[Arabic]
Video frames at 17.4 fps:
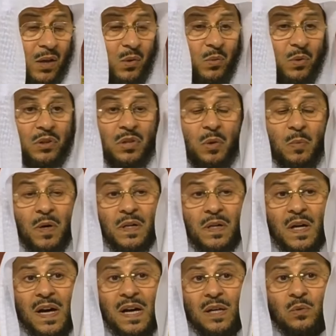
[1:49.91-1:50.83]
وإنما
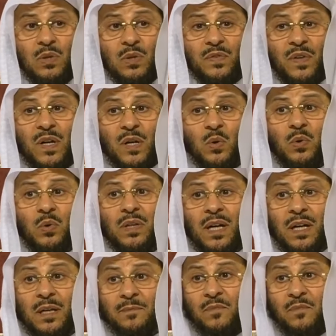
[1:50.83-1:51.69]
كانوا يفعلون